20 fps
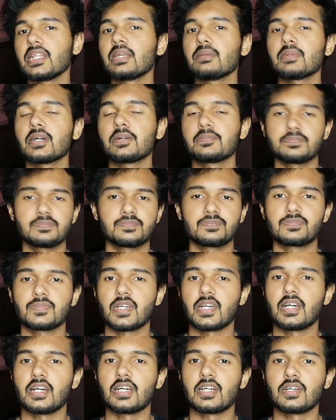মিনিমাম
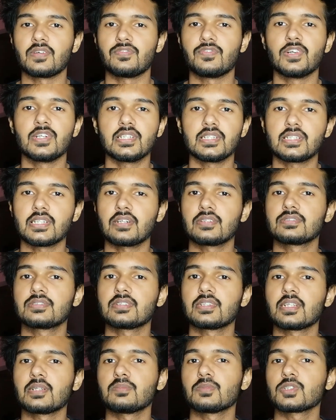ফোরটি
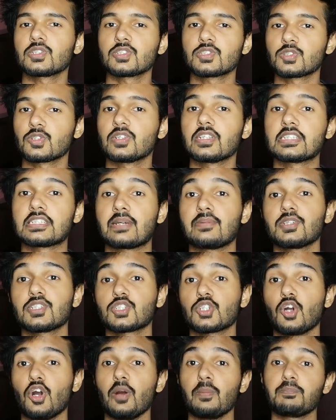থাউজেন্ডের মতো চলে যাবে
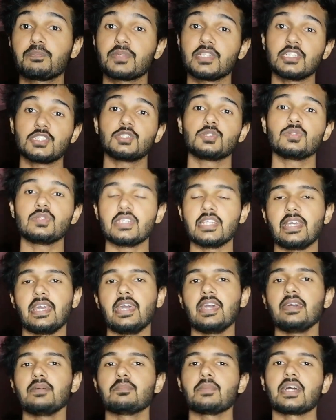সব কিছু
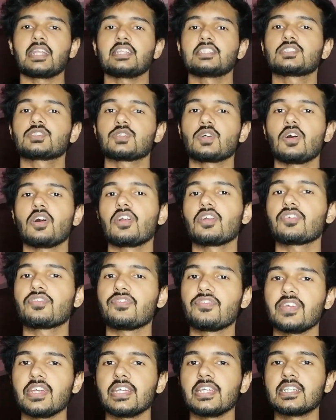দিয়ে মানে সল্ট
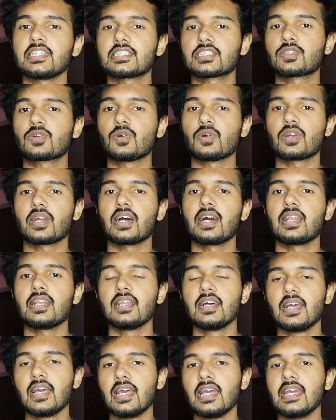ফিশ কোরাল
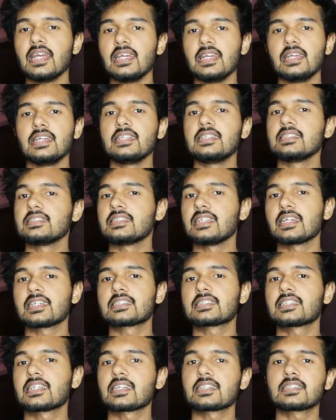ইটিসি
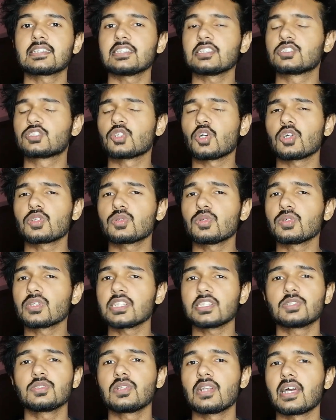এক্সট্রাক্টটা যত
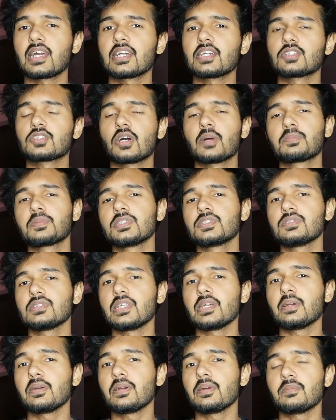কিছু লাগে সব কিছু
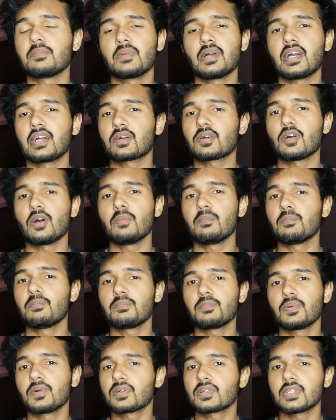দিয়ে
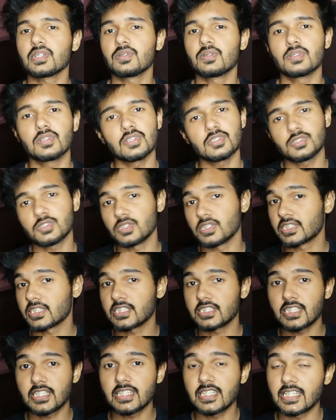কমপক্ষে হলো চল্লিশ
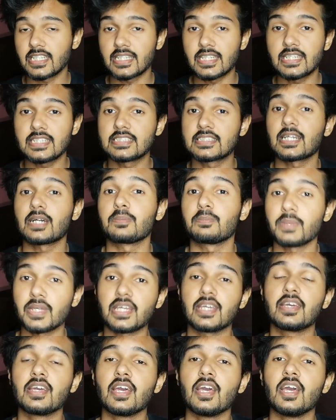হাজার লেগে যাবে